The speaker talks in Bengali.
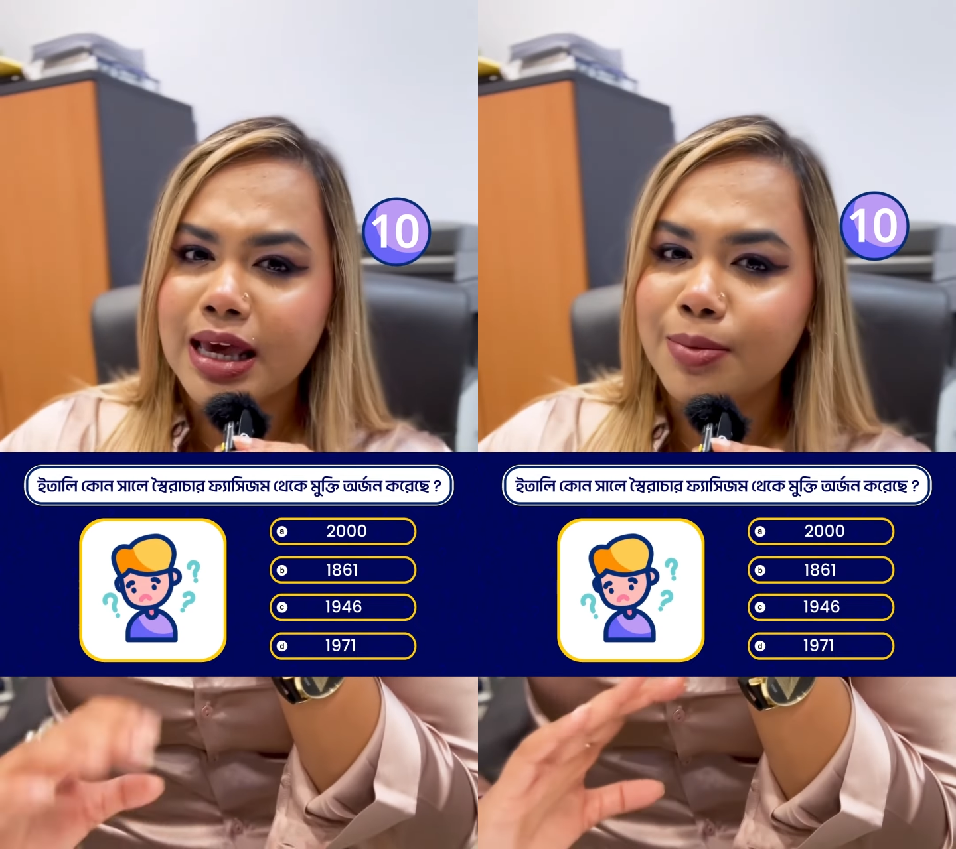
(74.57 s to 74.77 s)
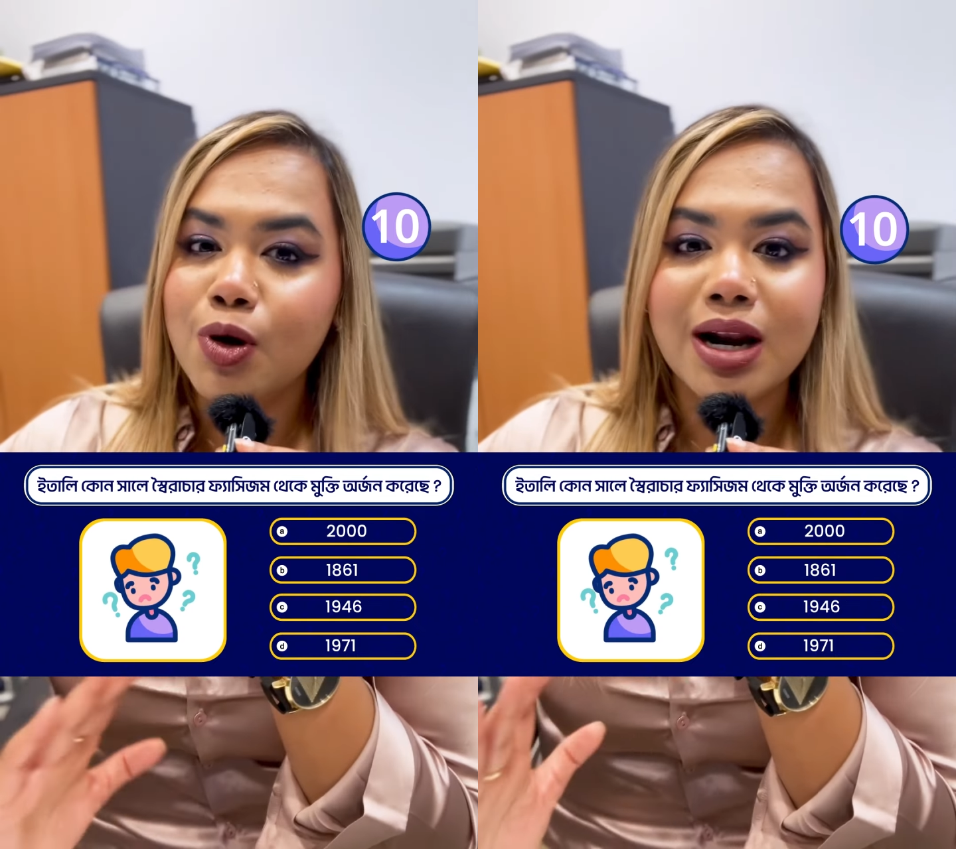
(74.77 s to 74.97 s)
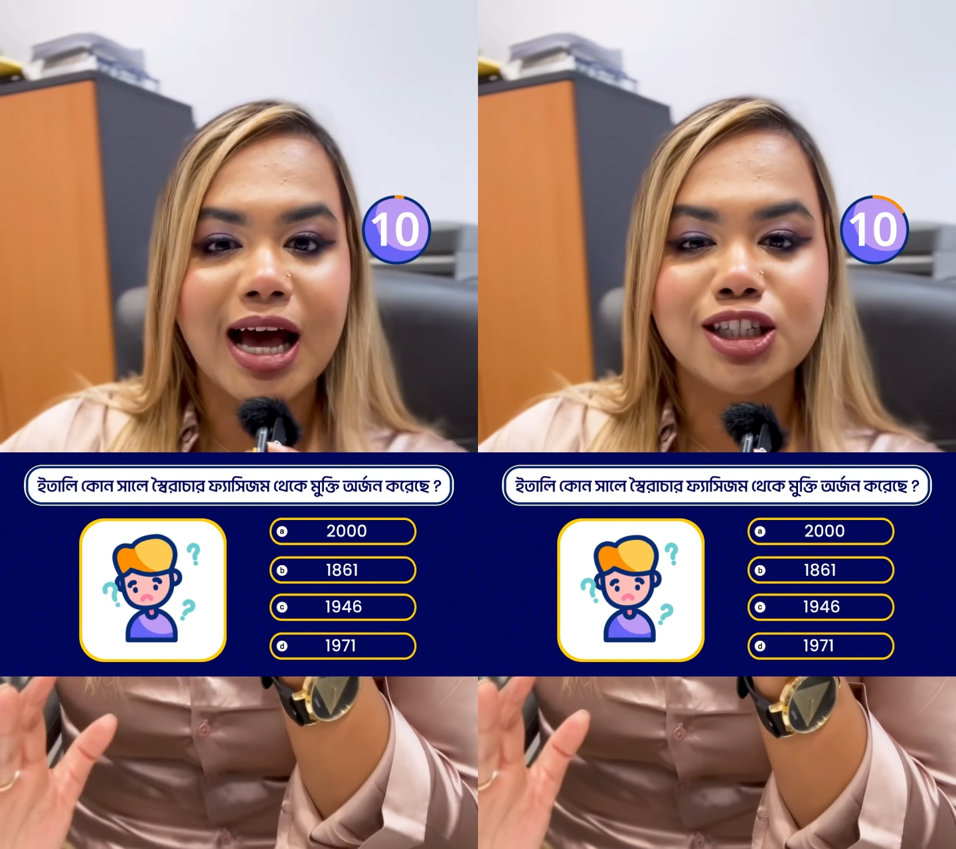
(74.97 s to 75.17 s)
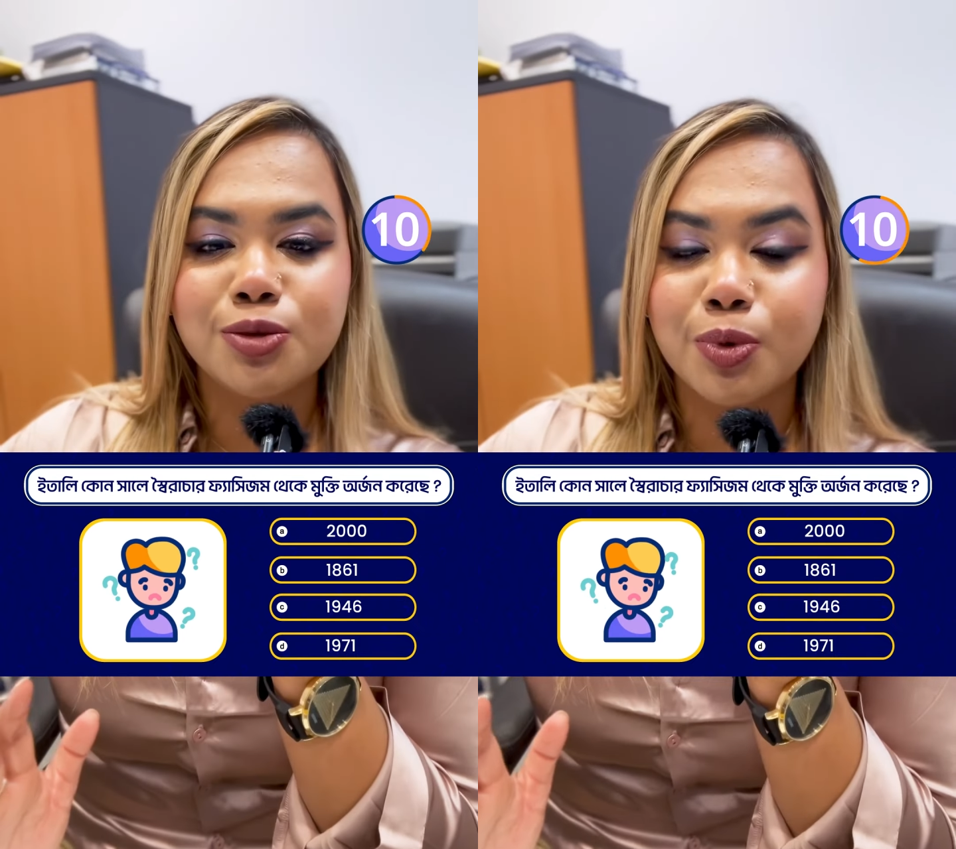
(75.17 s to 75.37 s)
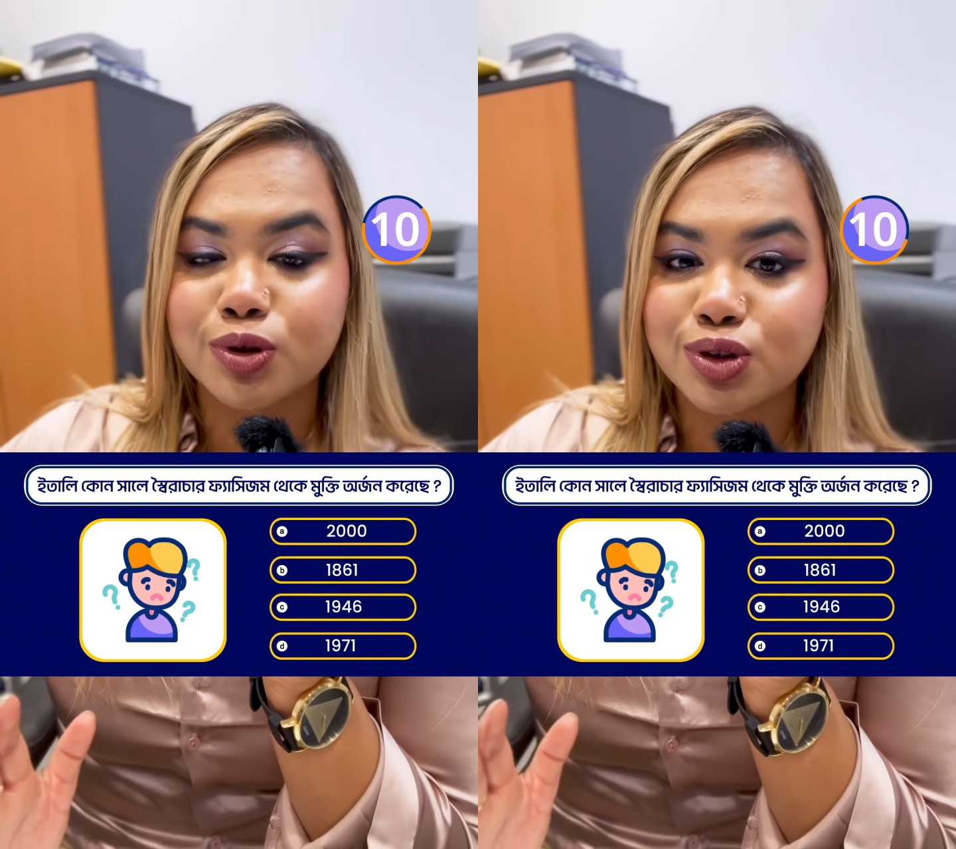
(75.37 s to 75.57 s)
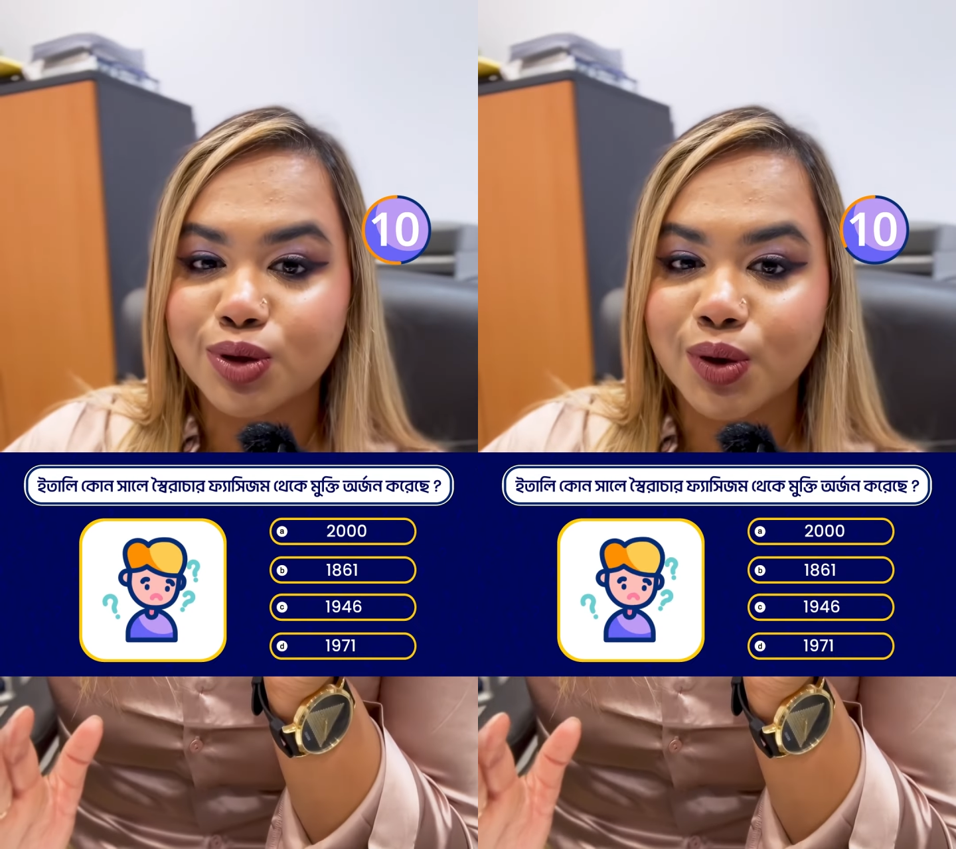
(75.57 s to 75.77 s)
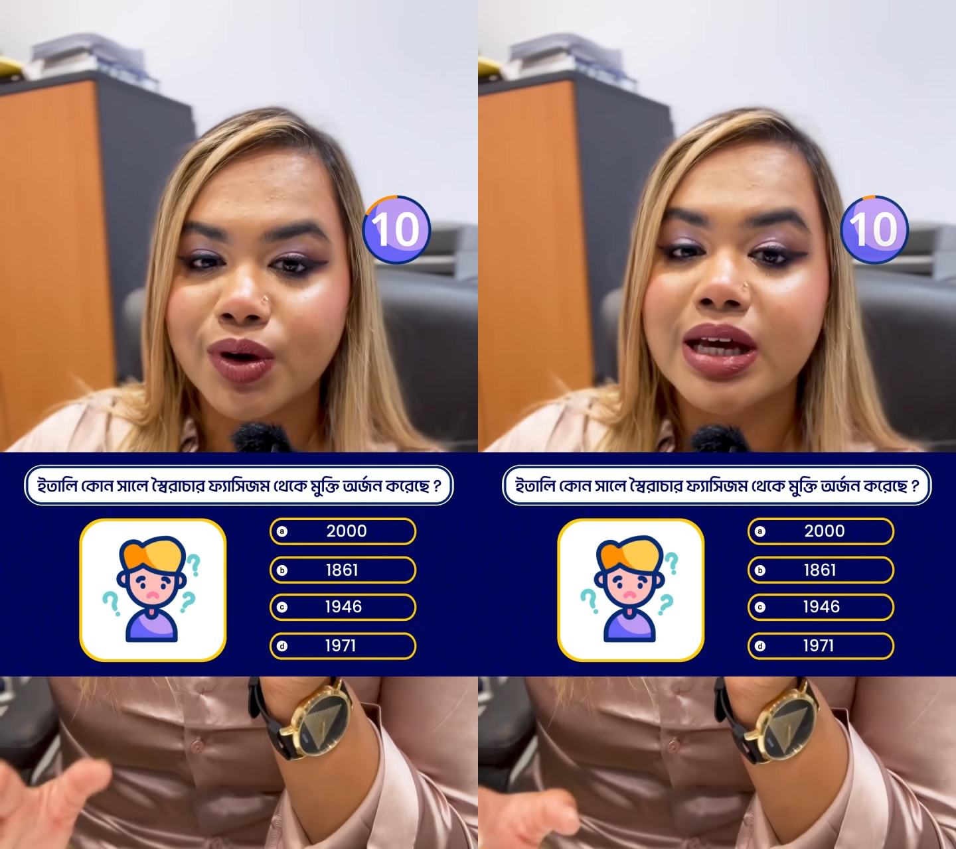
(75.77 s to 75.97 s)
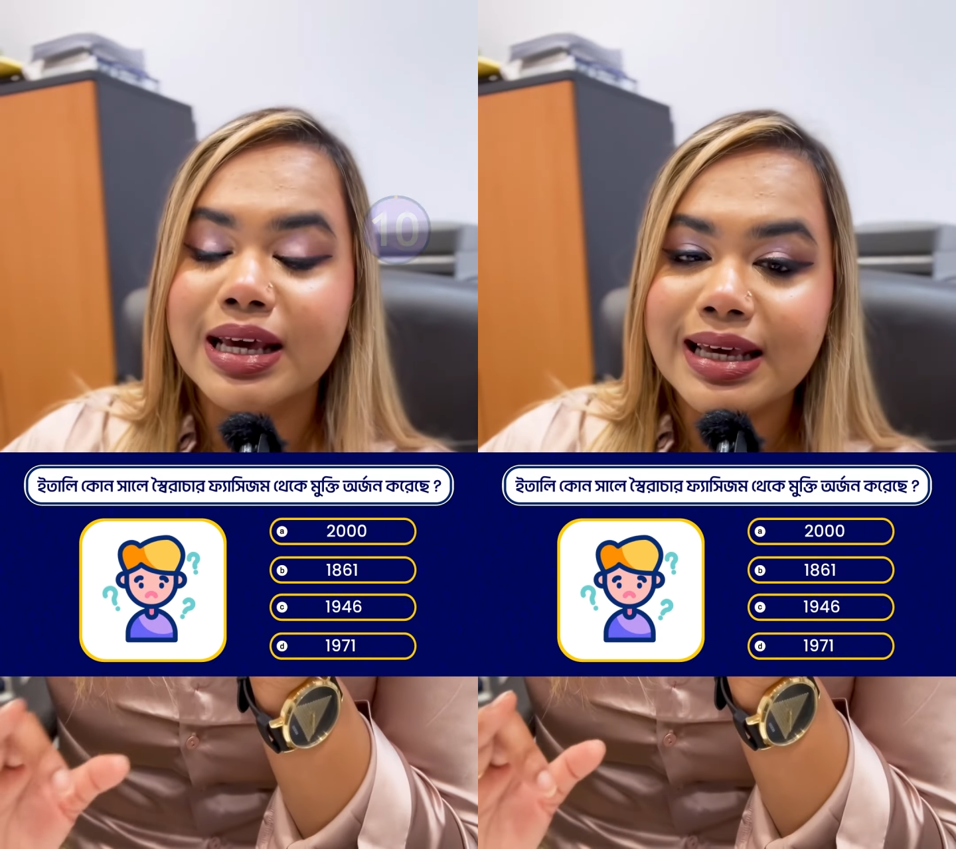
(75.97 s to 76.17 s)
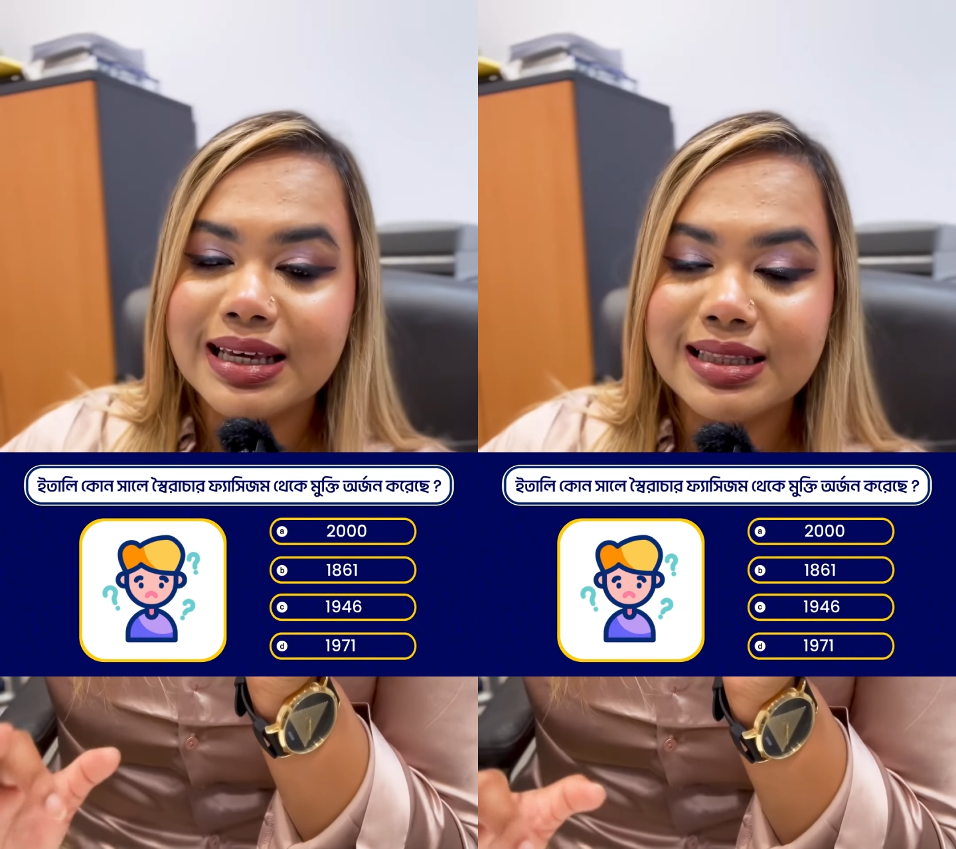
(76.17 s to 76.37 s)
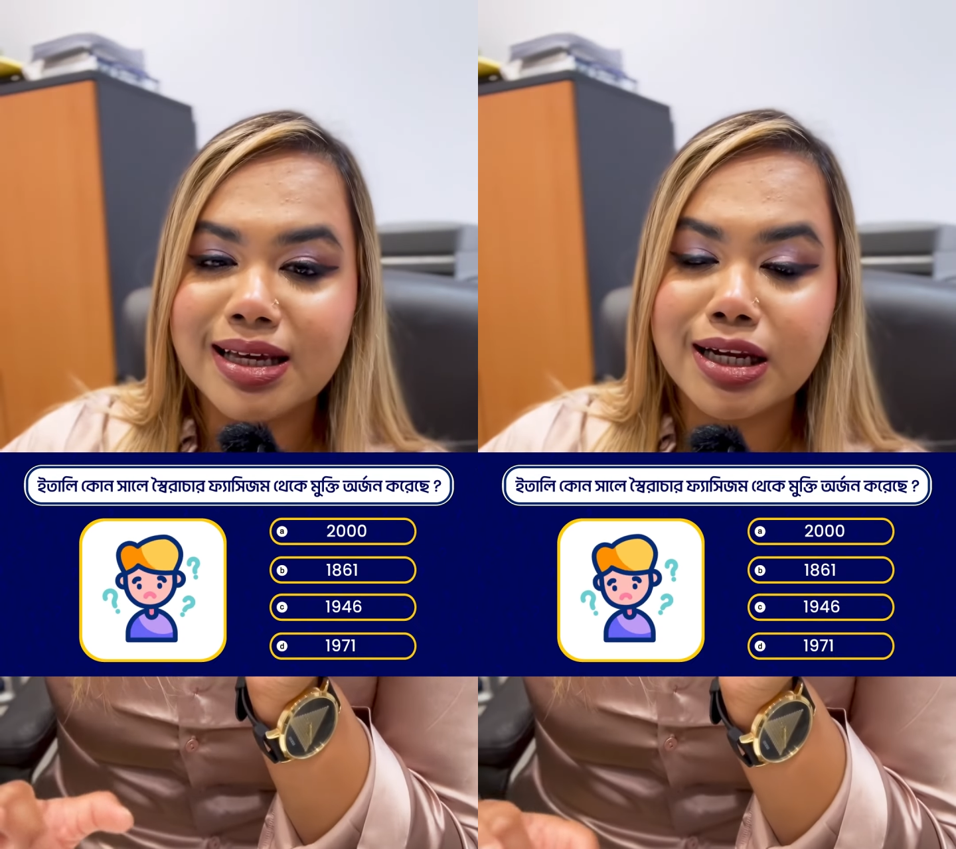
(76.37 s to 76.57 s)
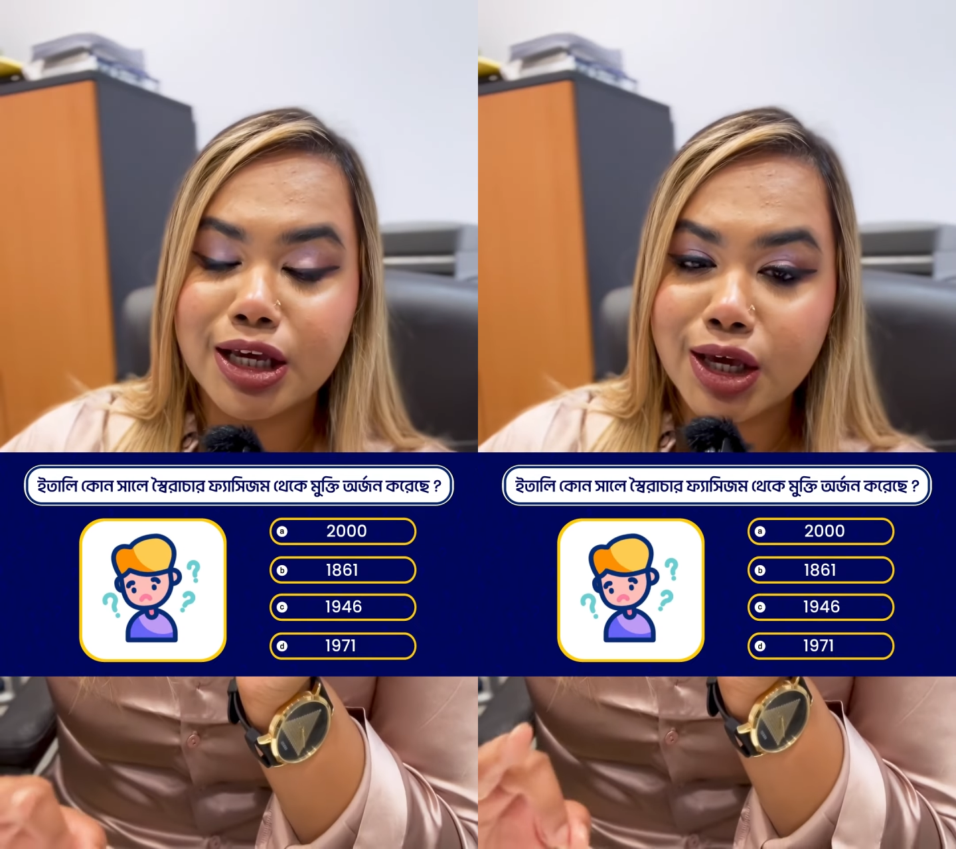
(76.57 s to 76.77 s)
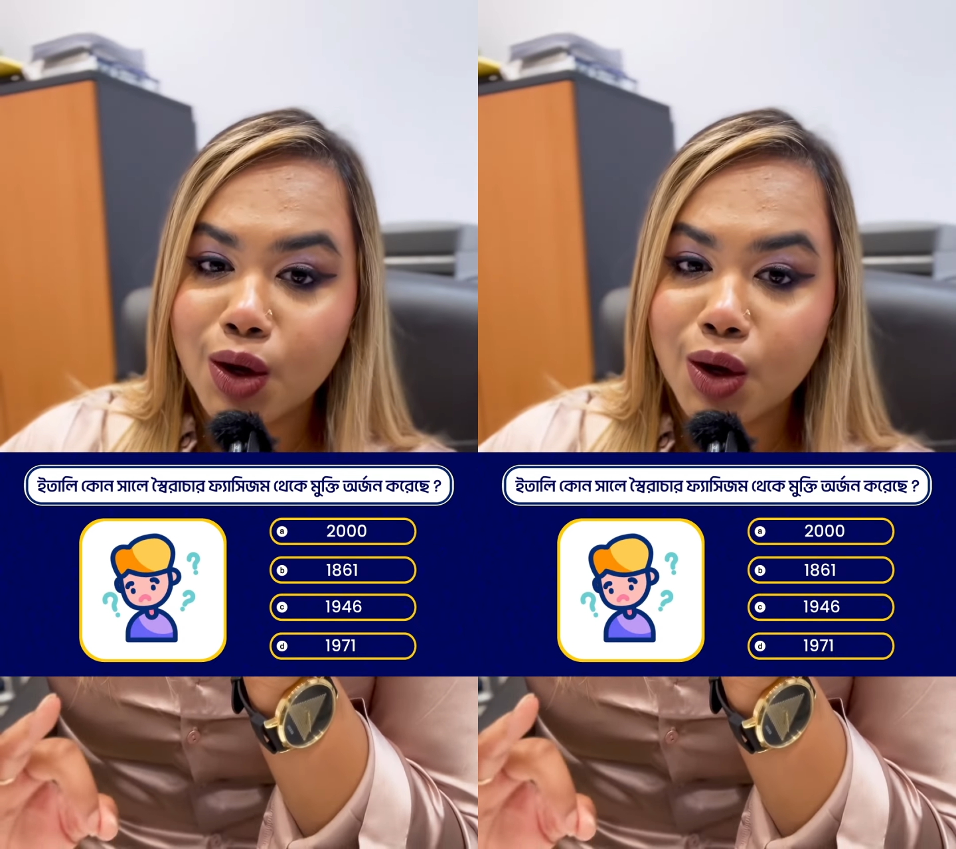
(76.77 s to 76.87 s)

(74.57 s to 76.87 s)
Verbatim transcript: এবং লাস্ট প্রশ্ন ইতালি